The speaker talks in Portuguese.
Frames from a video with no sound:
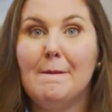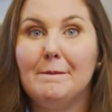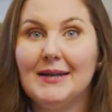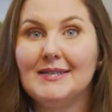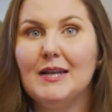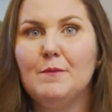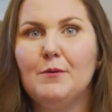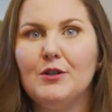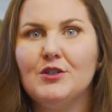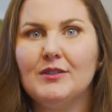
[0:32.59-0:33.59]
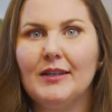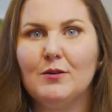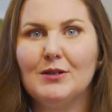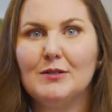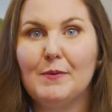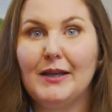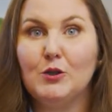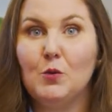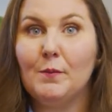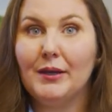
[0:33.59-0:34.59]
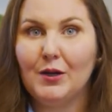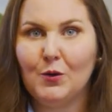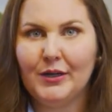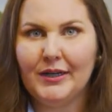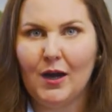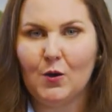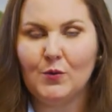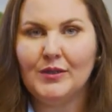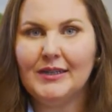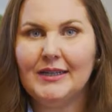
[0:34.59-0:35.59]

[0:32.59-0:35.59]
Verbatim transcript: mas ele pode ter o aspecto meconial.